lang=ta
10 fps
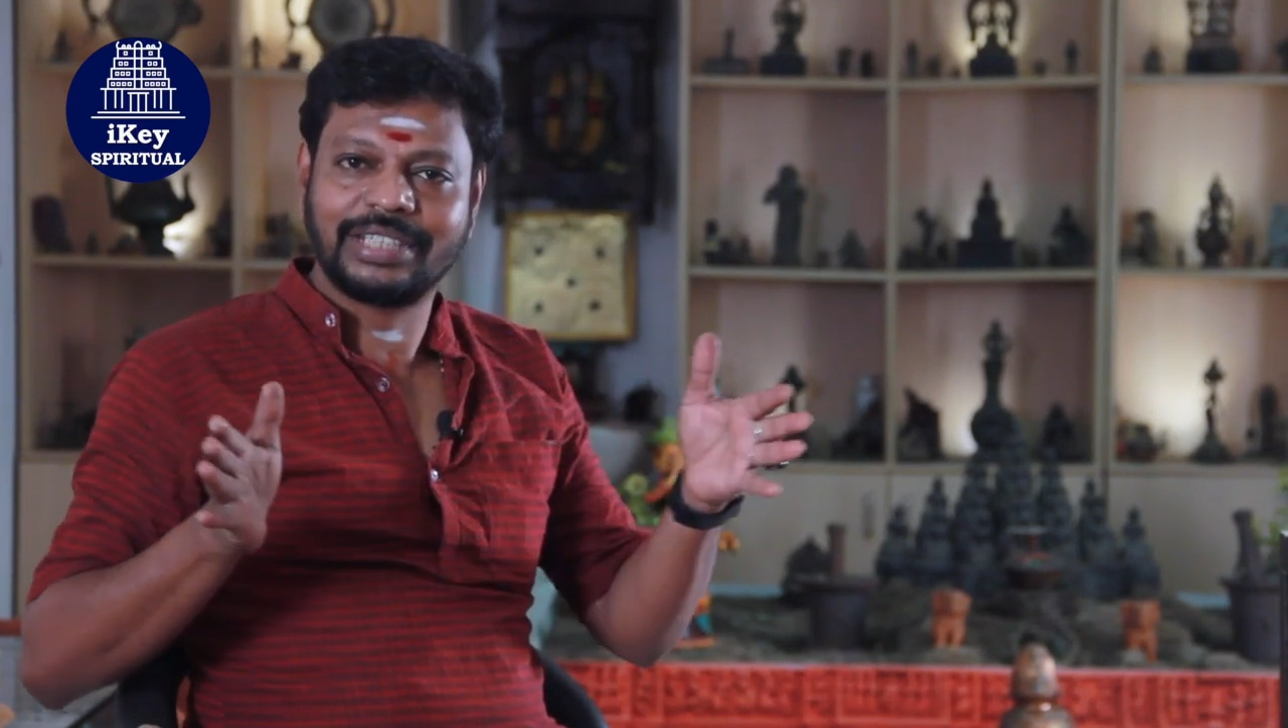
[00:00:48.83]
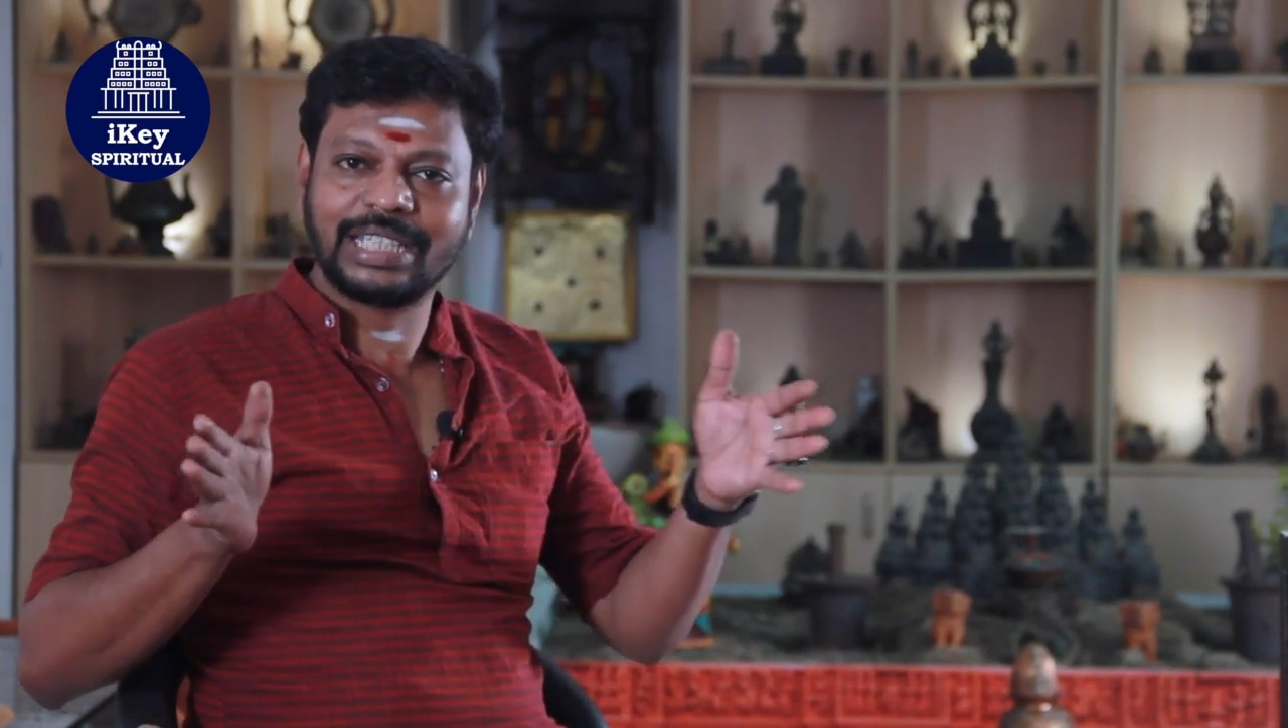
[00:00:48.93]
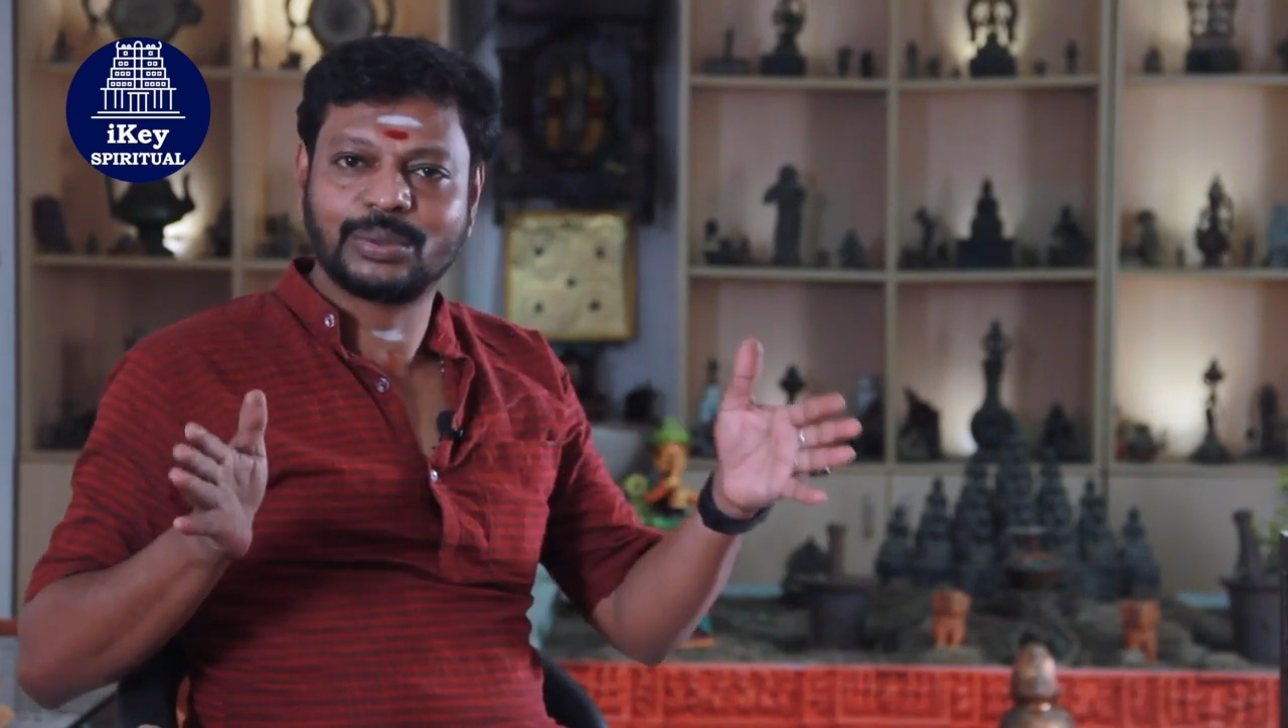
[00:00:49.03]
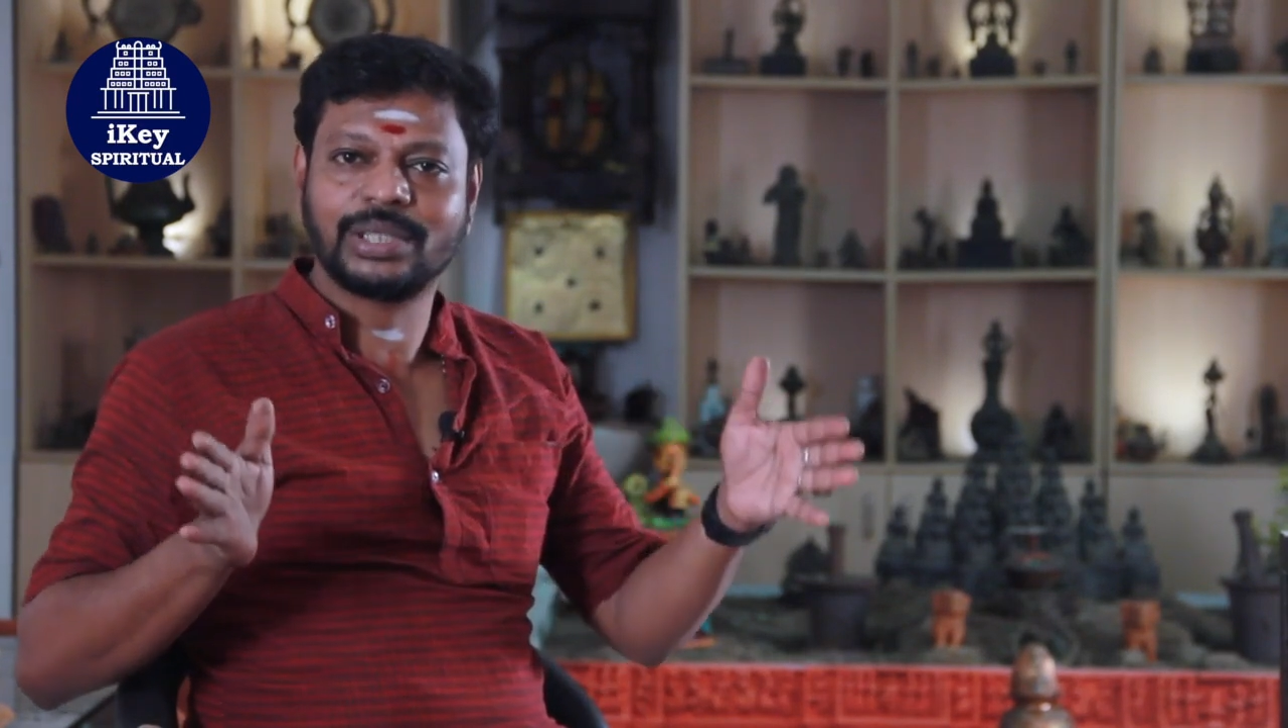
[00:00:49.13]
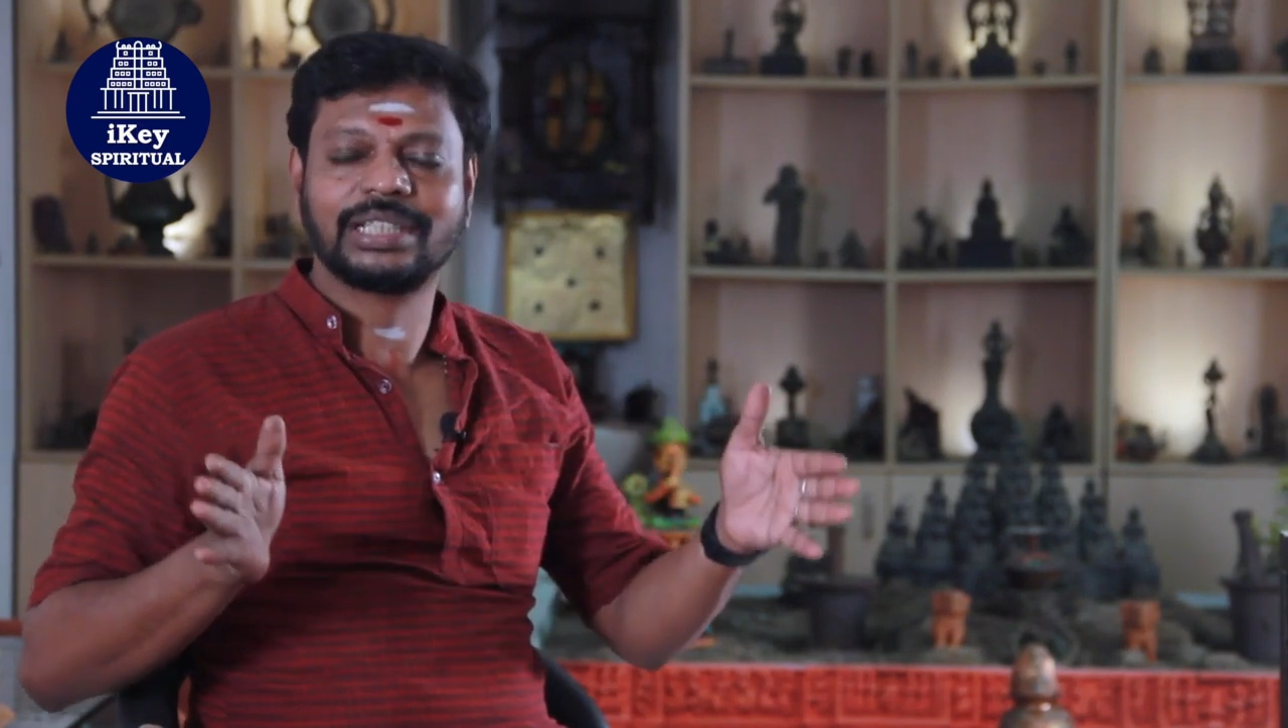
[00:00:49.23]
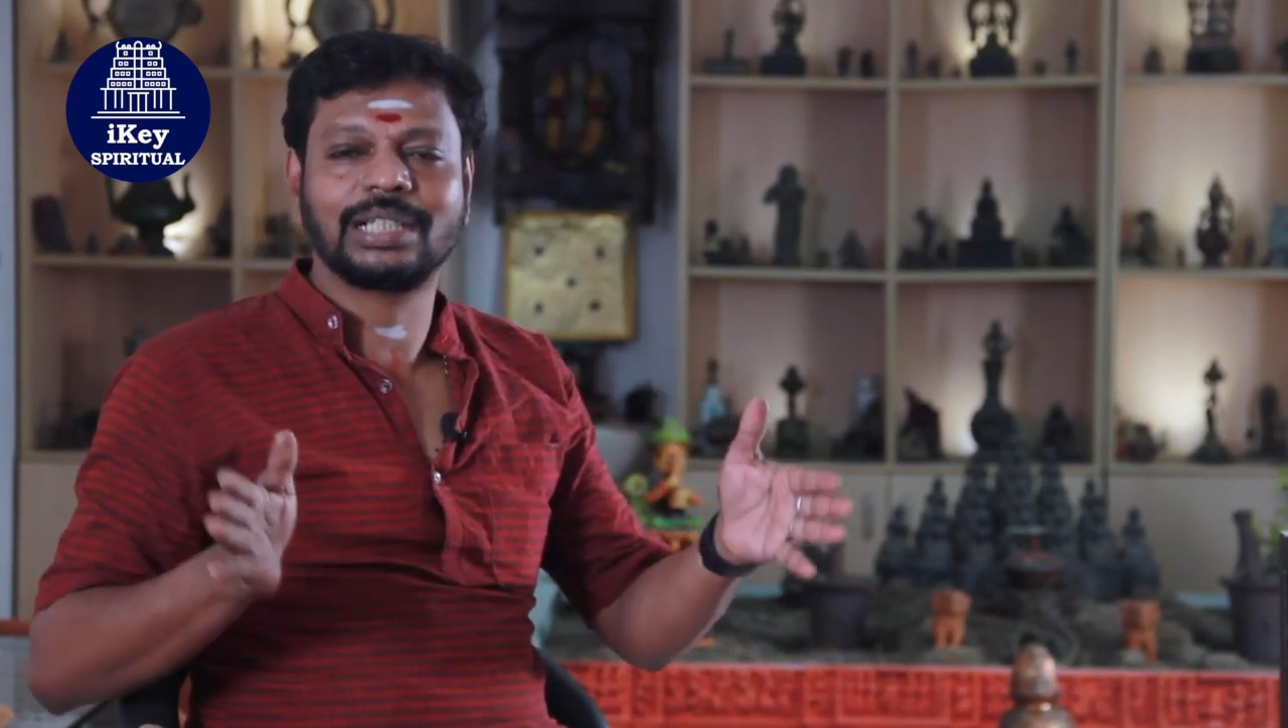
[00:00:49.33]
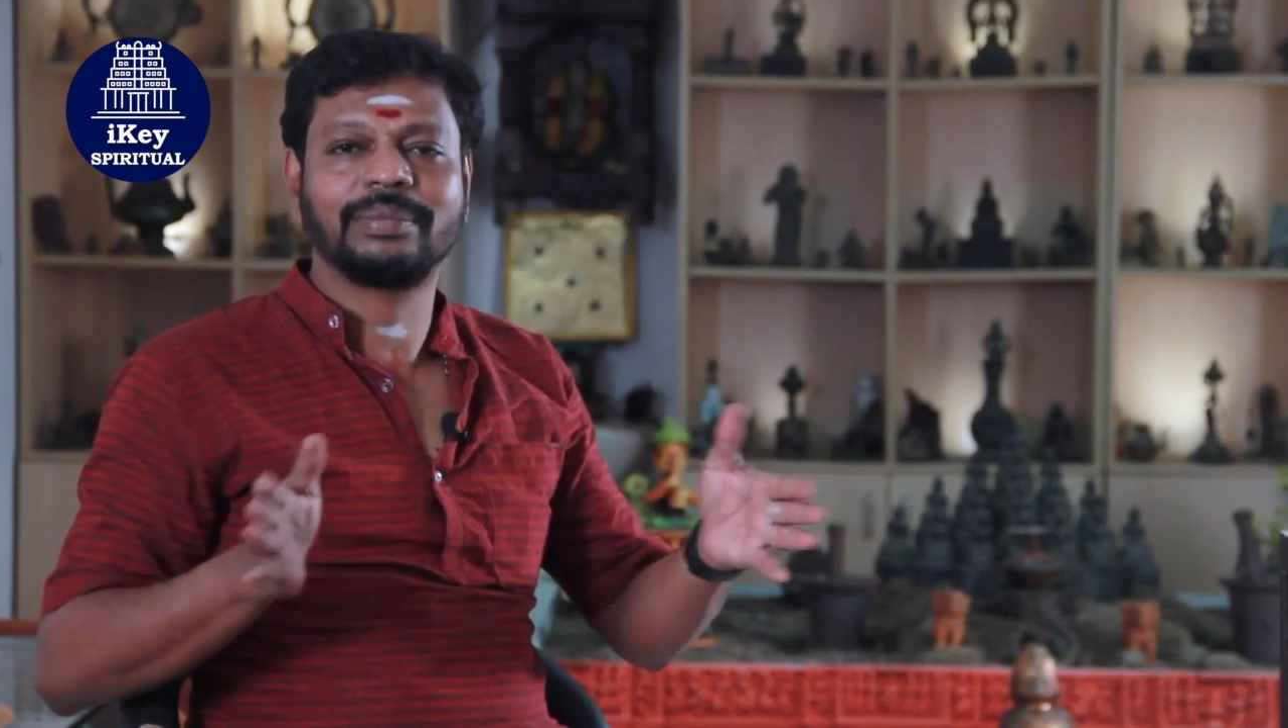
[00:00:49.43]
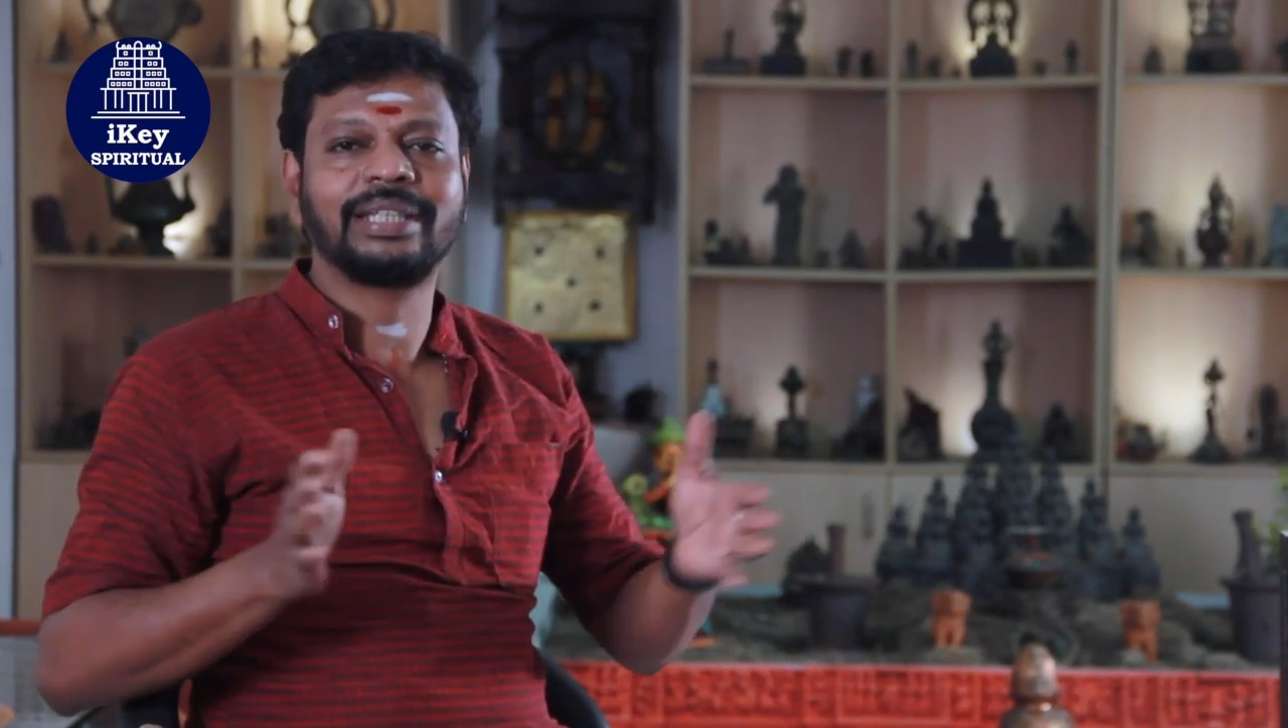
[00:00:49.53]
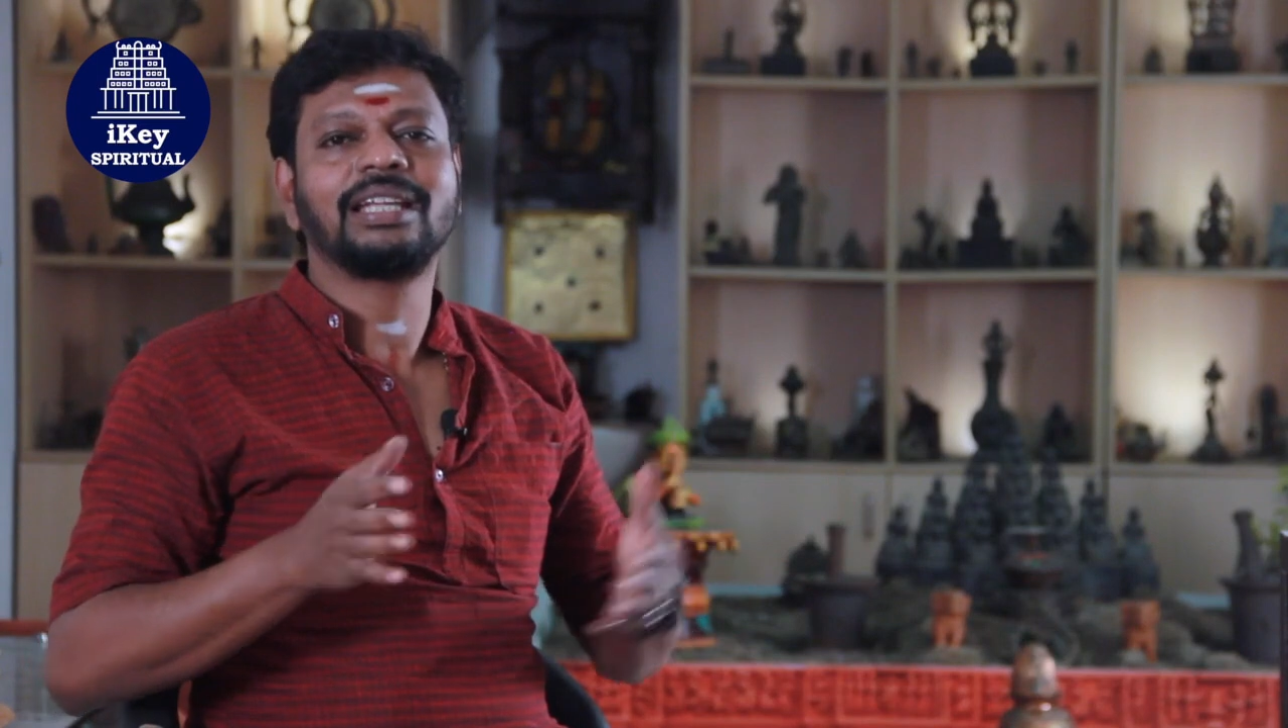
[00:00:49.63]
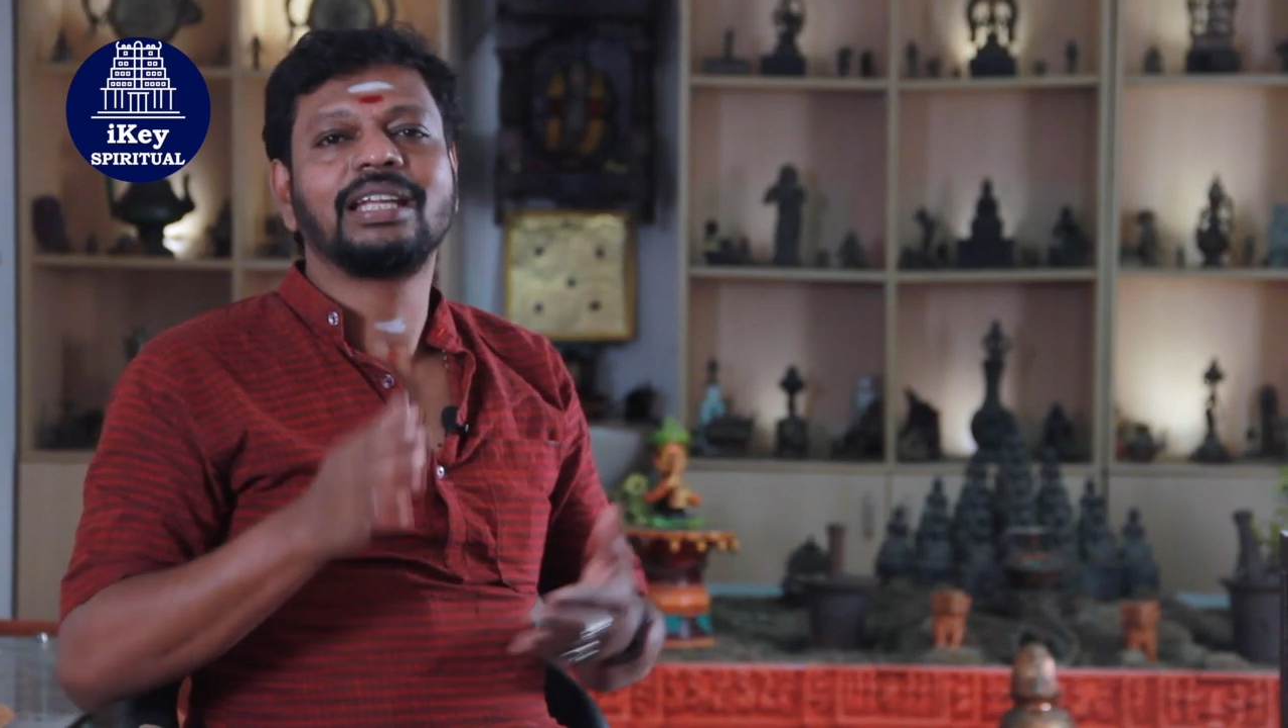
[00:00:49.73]
விரியக்கூடிய
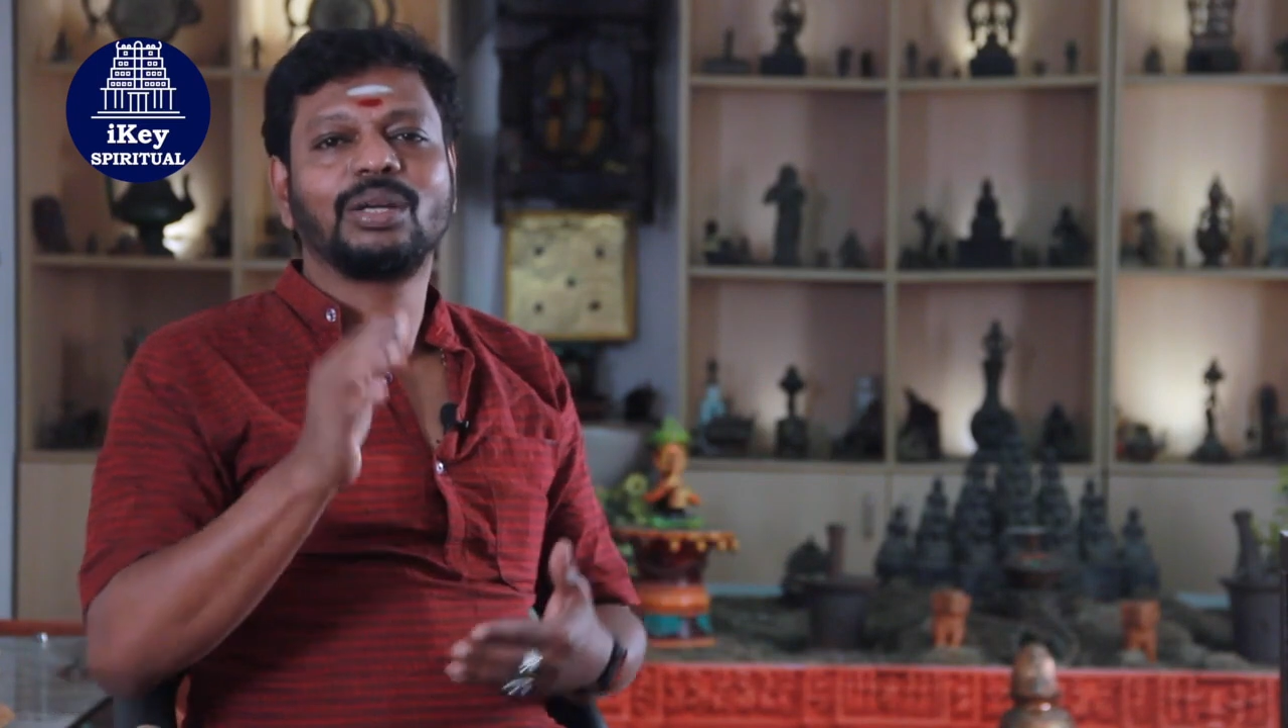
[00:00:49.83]
தன்மை